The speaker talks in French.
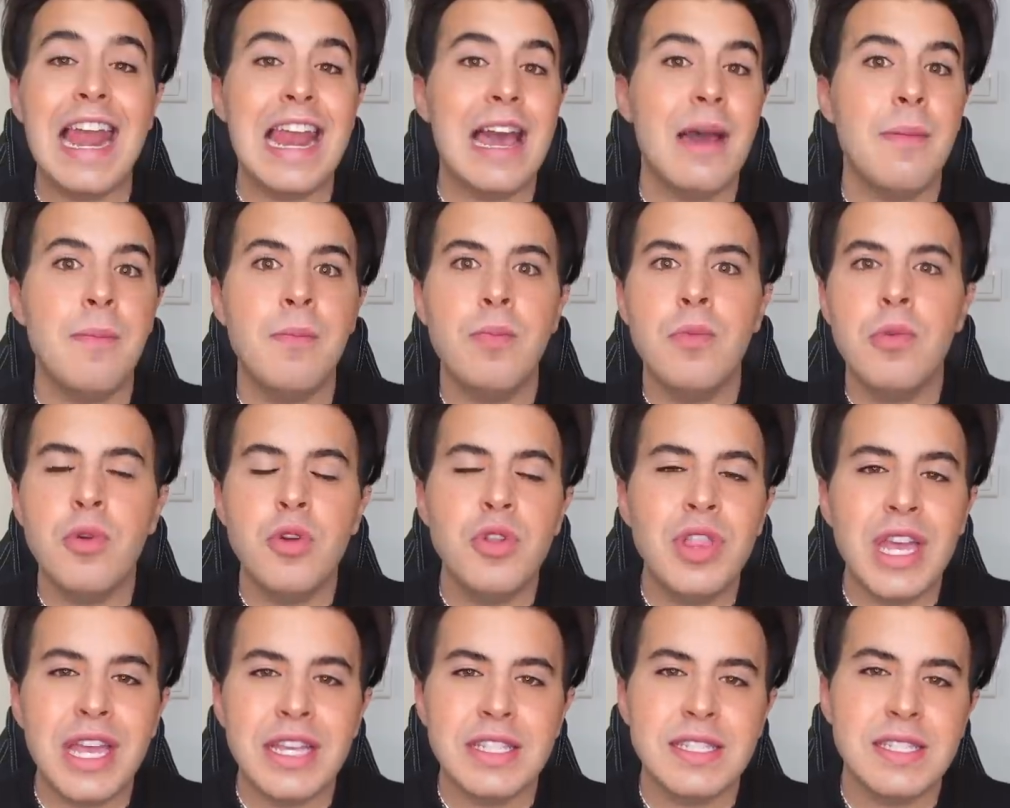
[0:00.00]
Elle a
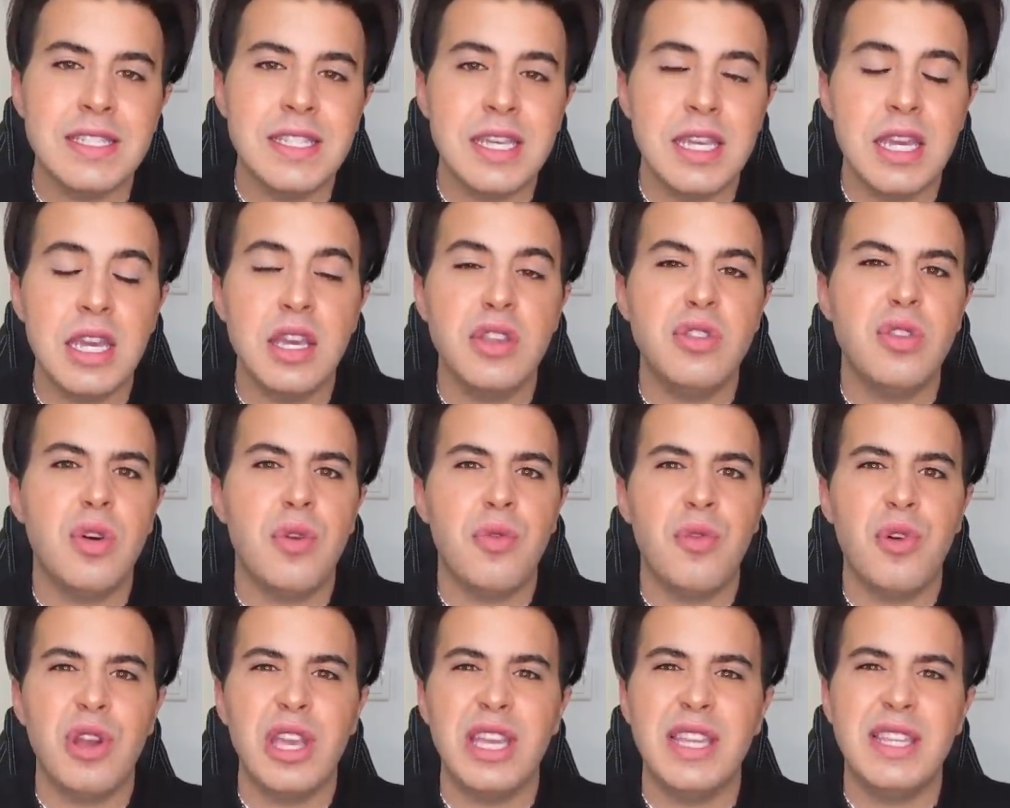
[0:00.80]
menacé
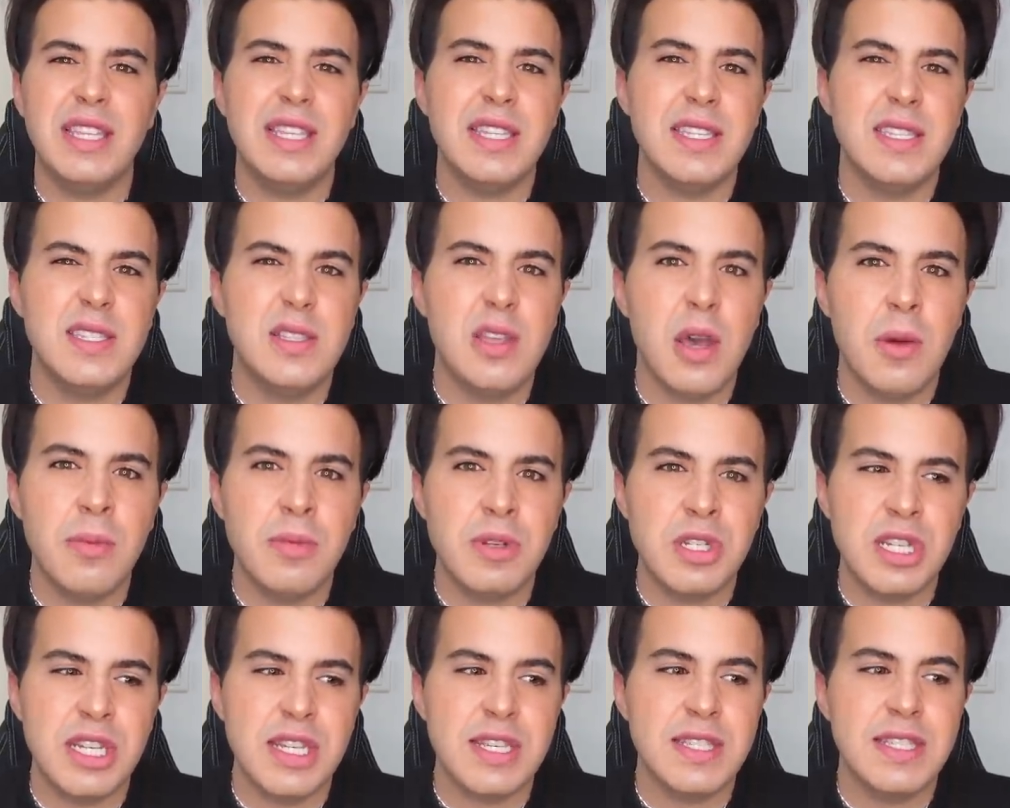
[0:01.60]
d'envoyer des
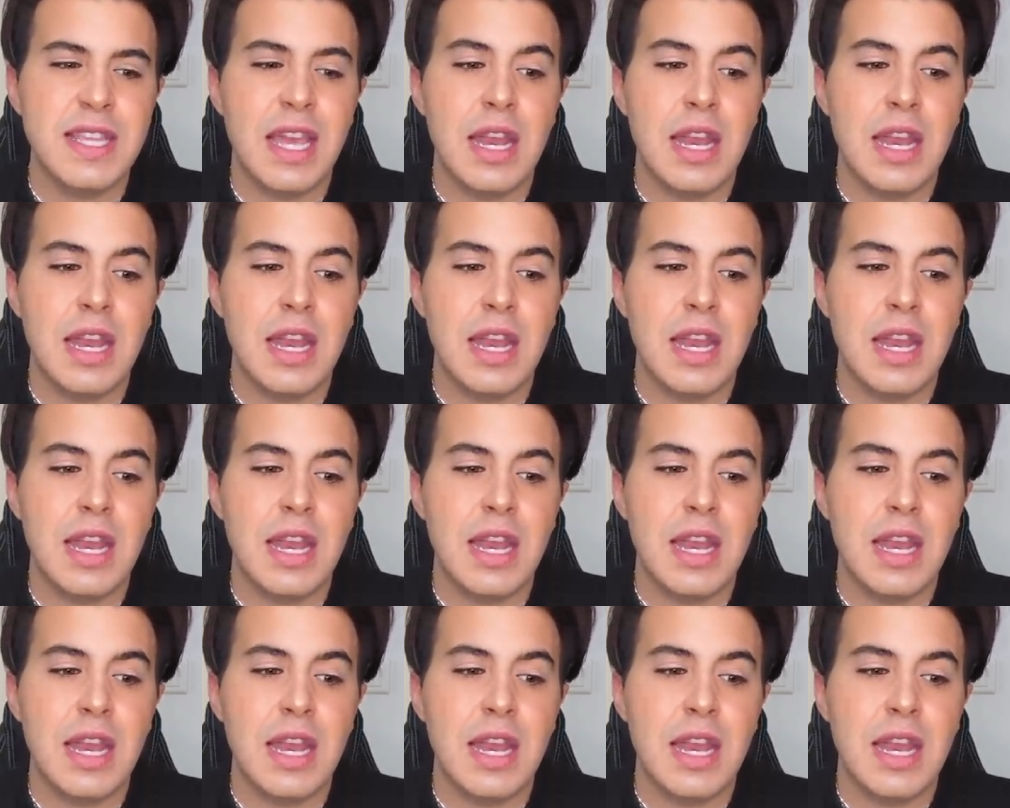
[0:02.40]
hommes chez